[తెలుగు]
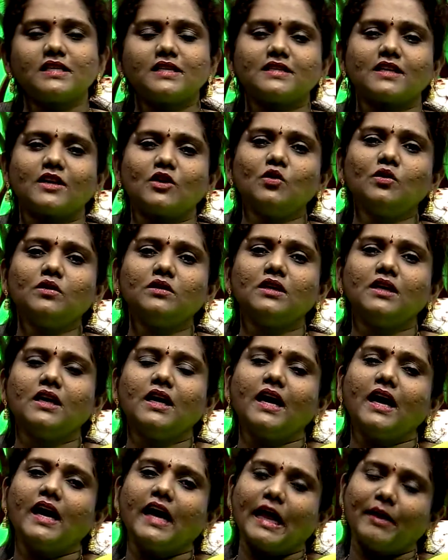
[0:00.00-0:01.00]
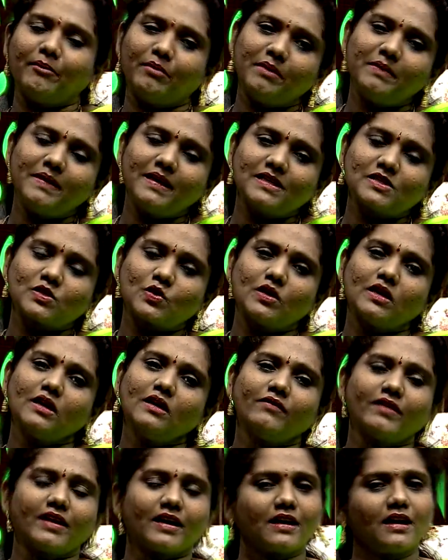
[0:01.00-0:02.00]
చేశాను ఎంబీబీఎస్ కూడా
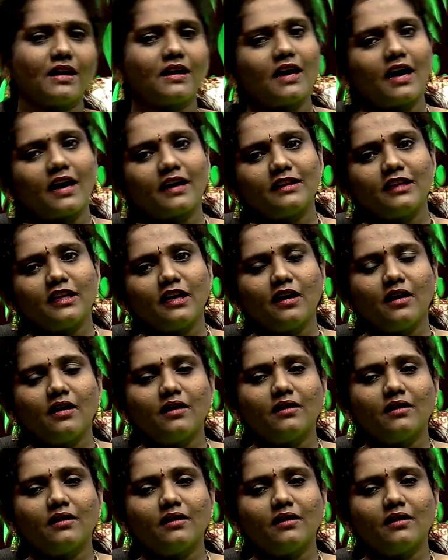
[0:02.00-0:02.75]
వరంగల్ కాకతీయ